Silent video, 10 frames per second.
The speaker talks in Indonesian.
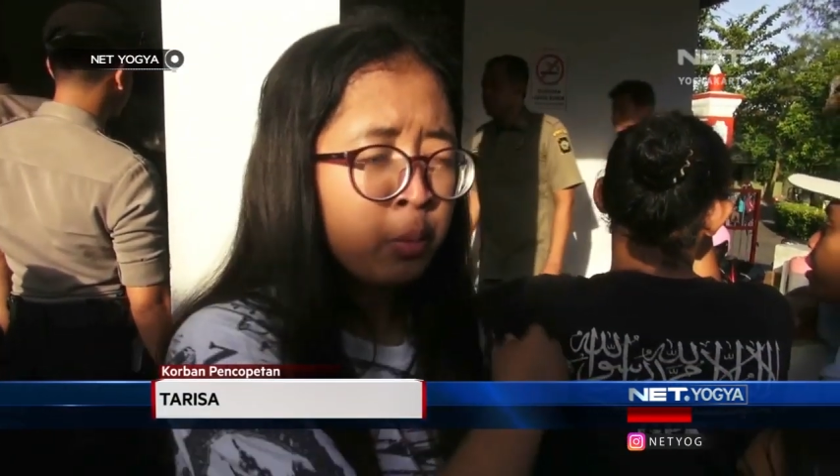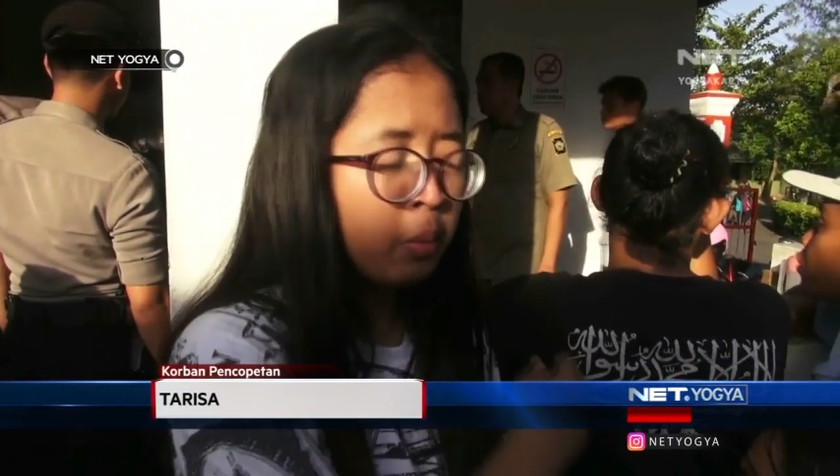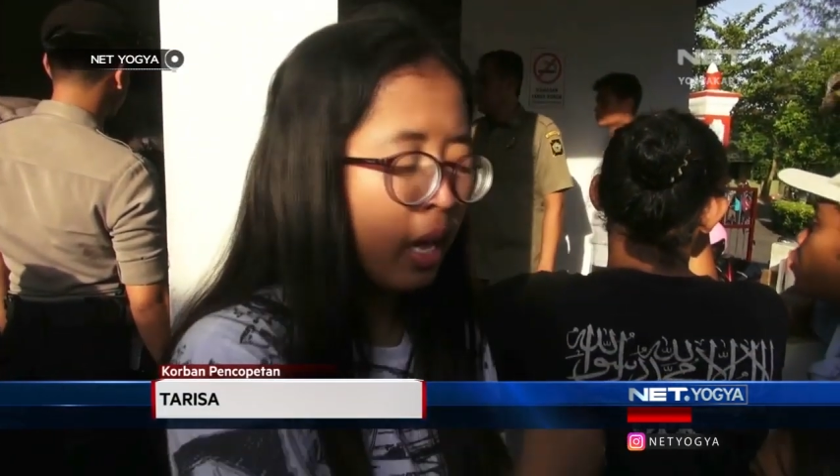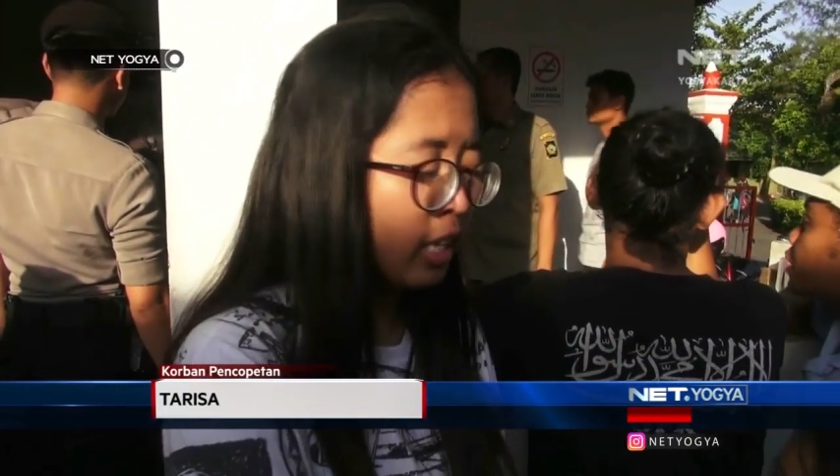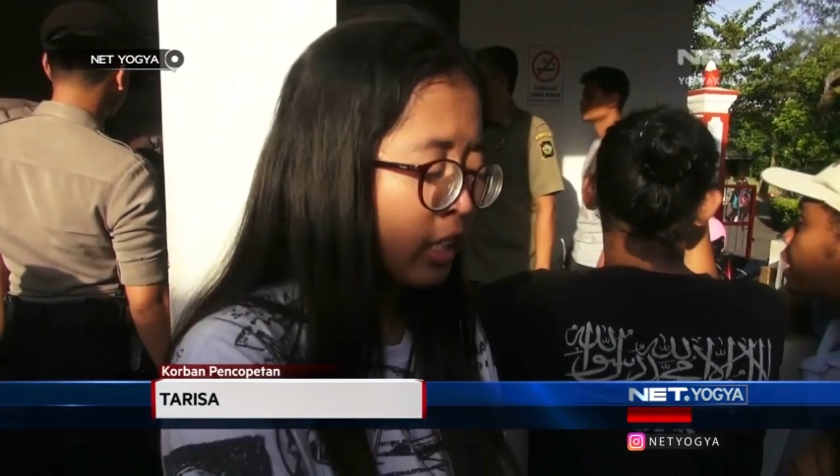
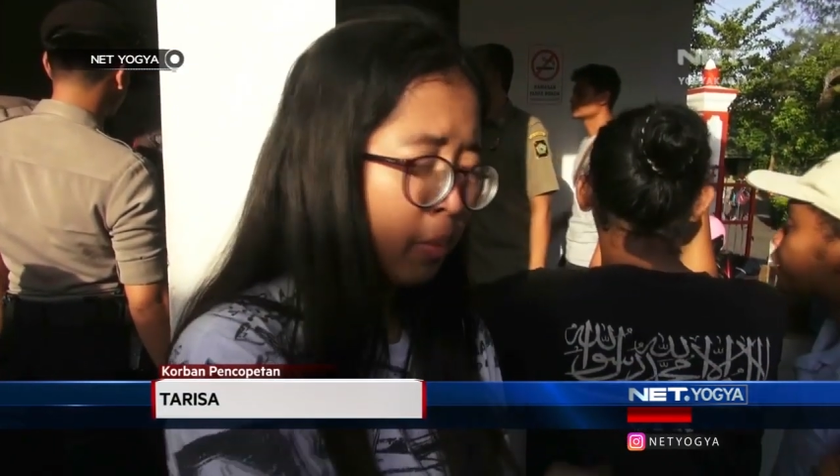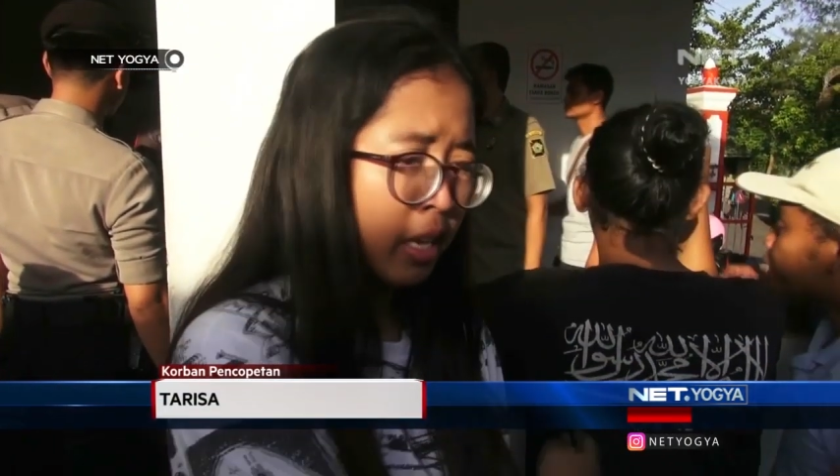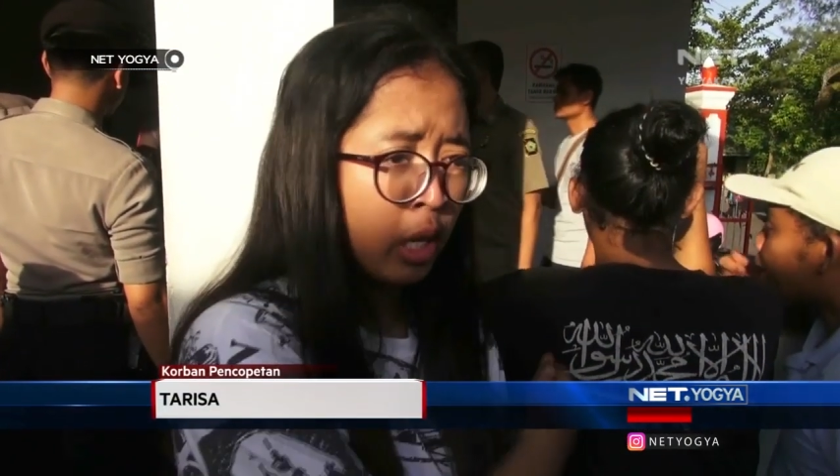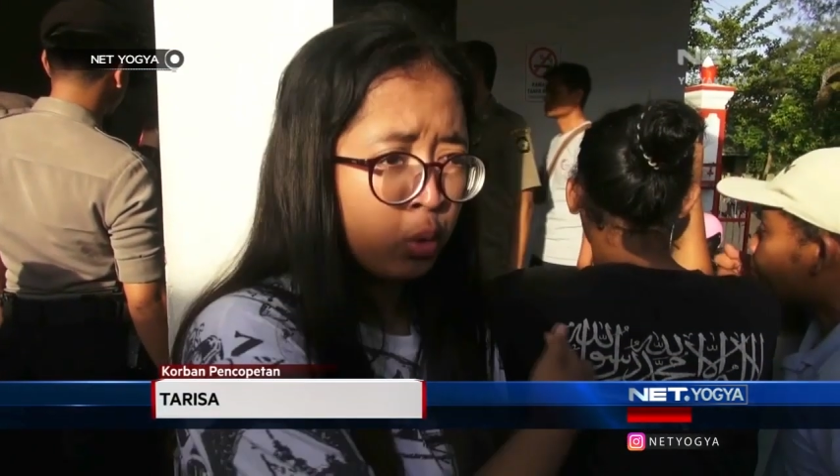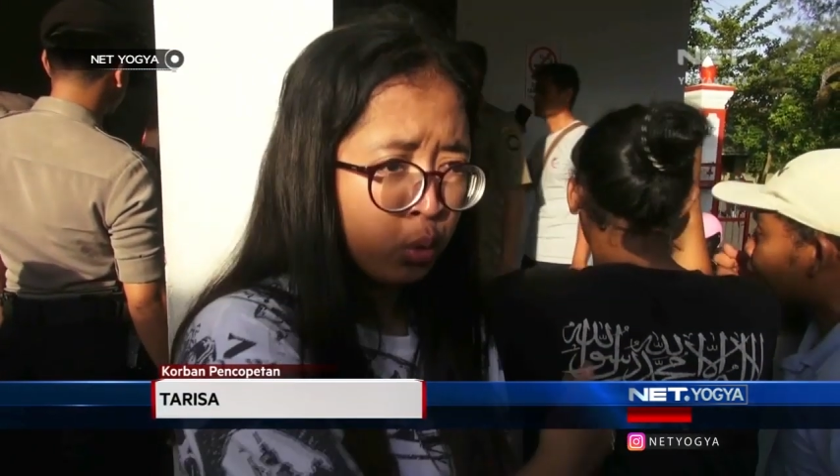balik sama
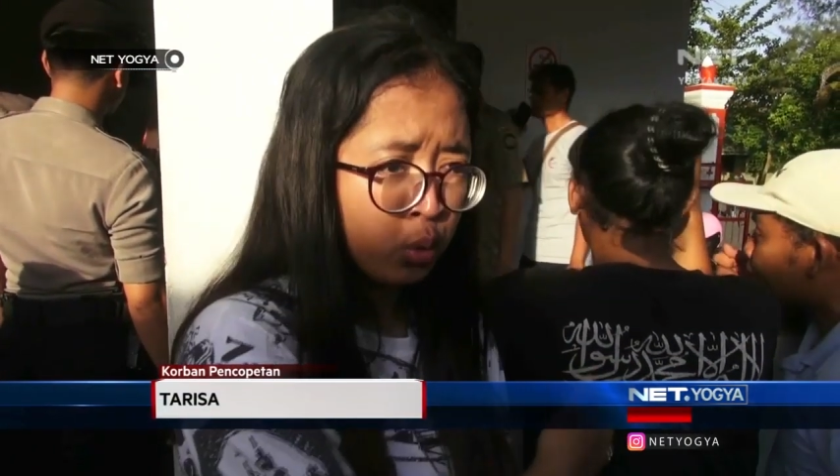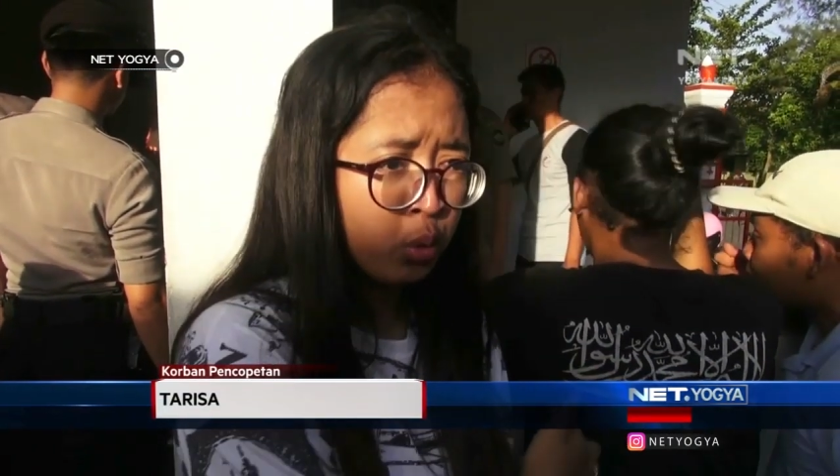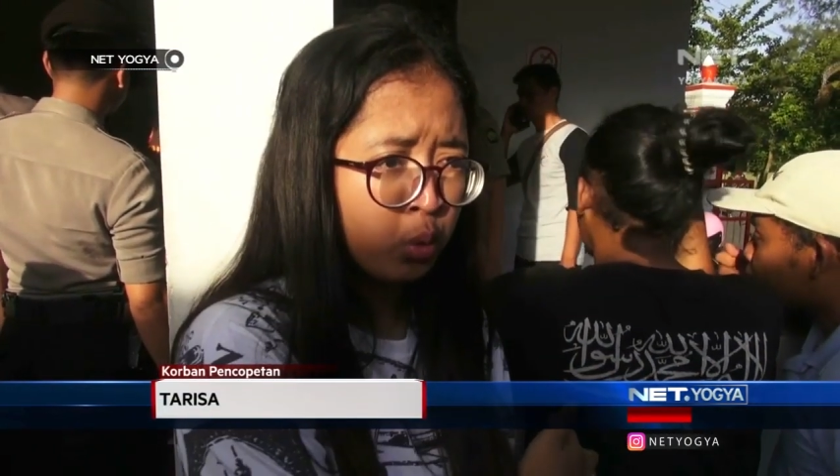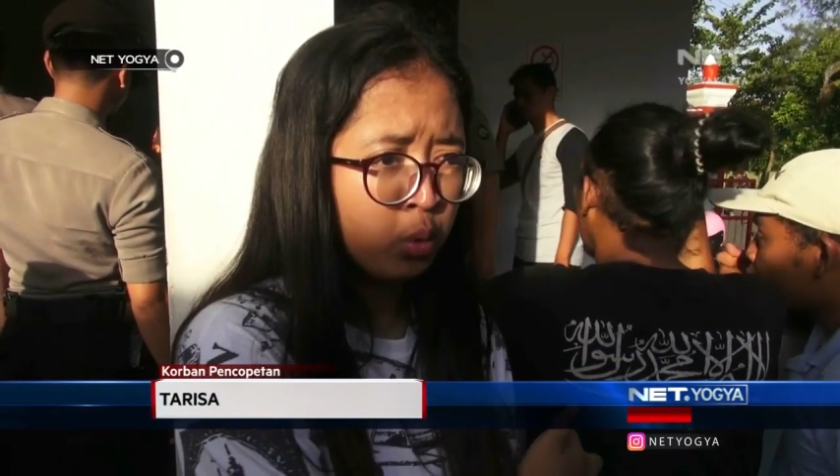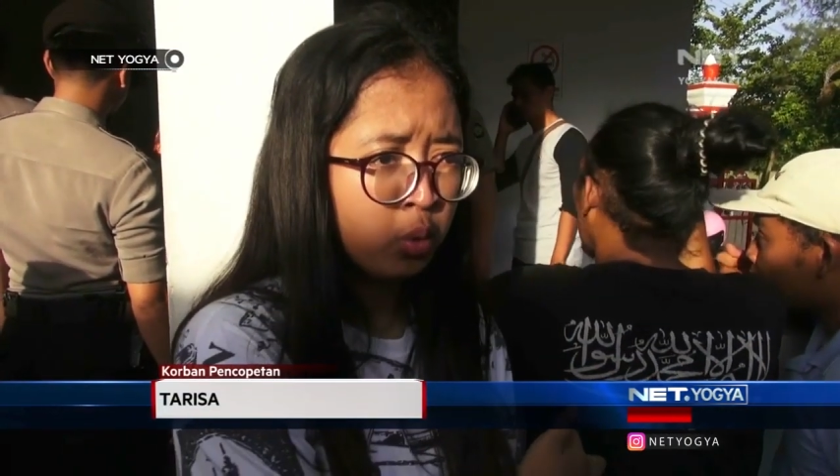adikku
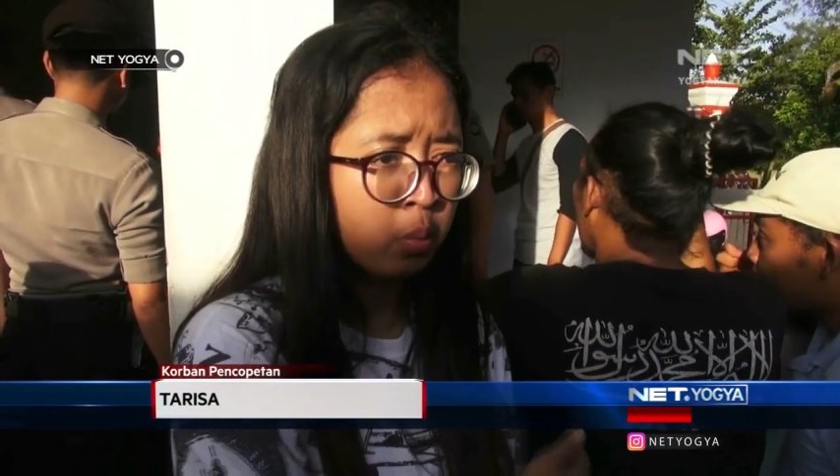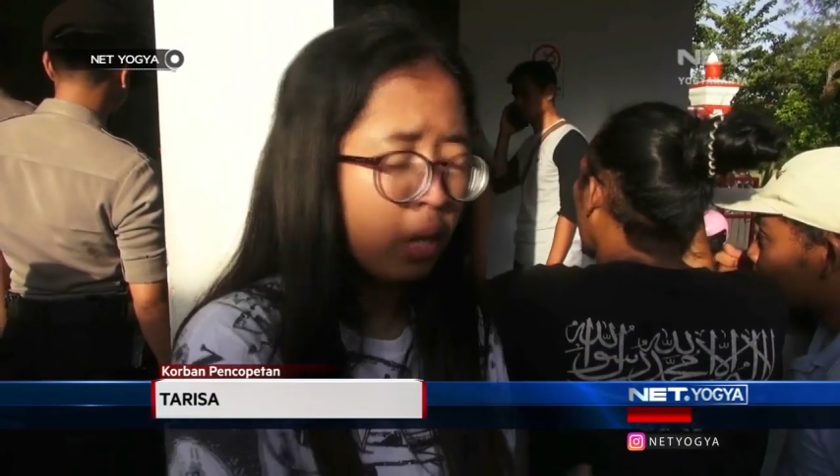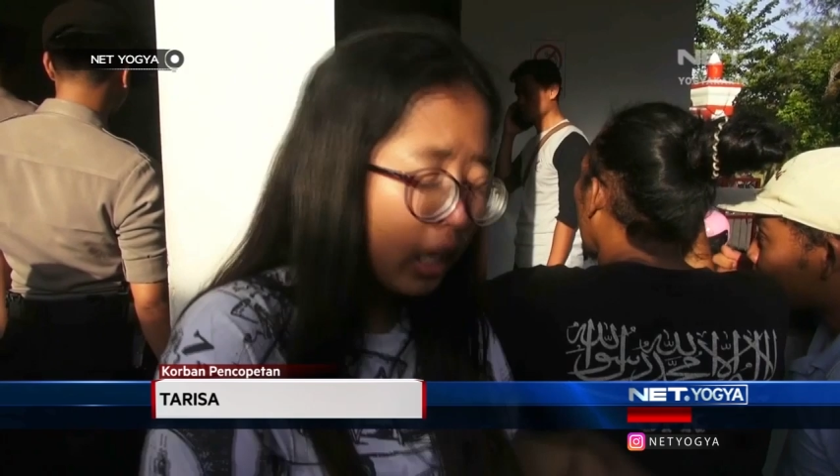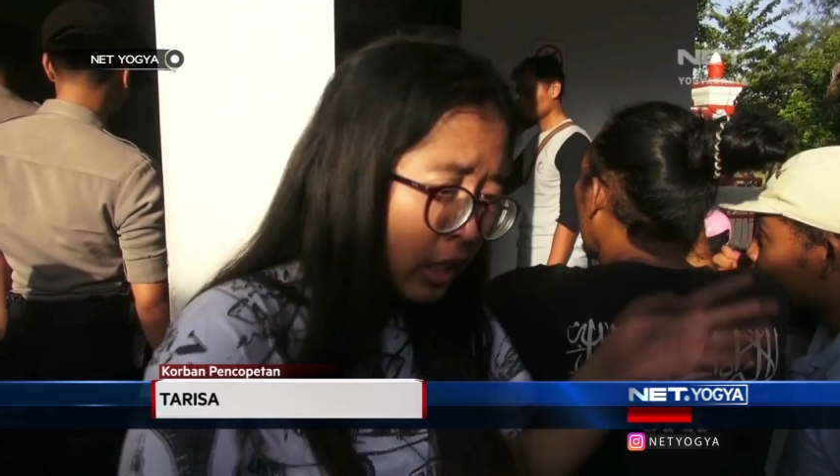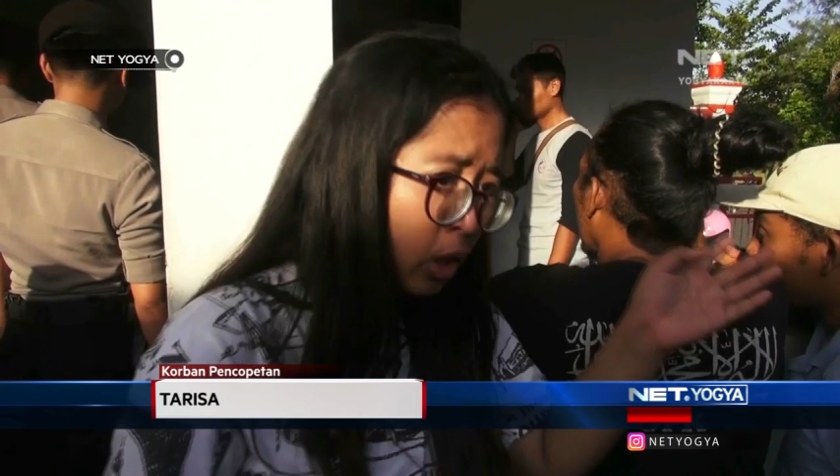balik ke